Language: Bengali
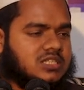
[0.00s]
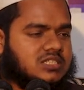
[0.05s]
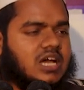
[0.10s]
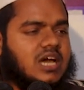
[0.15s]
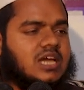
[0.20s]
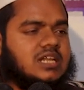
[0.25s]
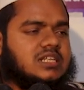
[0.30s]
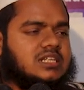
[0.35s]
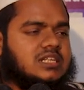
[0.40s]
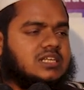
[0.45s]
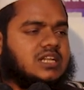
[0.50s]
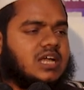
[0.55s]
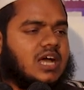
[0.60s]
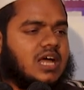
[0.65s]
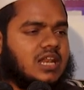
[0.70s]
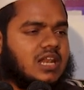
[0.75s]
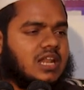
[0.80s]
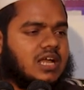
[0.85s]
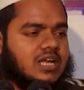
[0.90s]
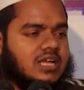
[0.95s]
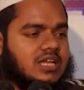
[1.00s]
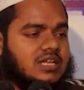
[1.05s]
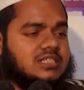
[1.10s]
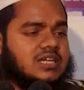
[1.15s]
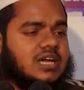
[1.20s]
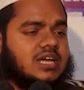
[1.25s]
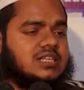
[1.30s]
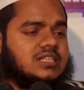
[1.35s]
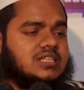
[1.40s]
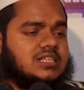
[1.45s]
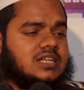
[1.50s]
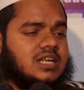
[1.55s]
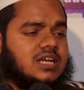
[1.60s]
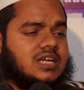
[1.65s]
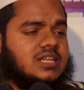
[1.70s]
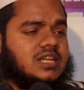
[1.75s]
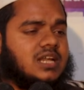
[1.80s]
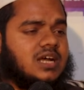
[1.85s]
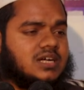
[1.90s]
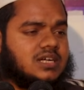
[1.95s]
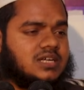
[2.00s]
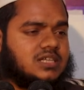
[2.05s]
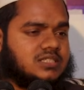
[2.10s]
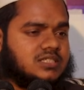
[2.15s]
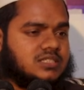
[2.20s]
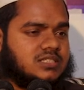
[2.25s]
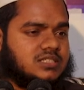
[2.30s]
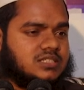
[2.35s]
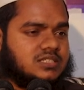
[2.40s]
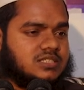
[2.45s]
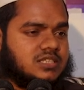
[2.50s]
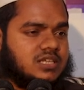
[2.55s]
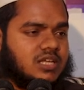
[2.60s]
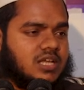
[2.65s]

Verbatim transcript: জানিনি না আল্লাহকে জানিনি না ইলাহ কি জিনিস